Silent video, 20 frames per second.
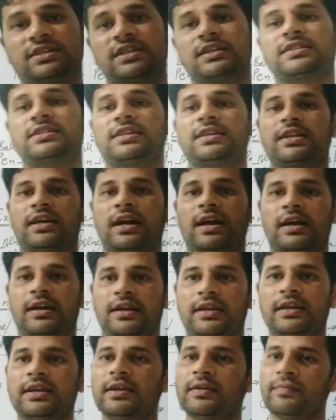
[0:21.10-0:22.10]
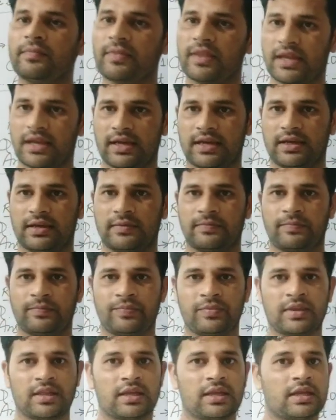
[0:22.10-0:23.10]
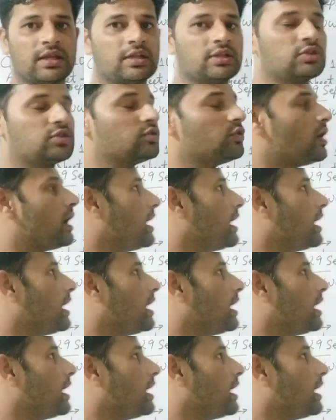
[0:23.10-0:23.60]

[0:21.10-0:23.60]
ईयर से रिगार्डिंग है तो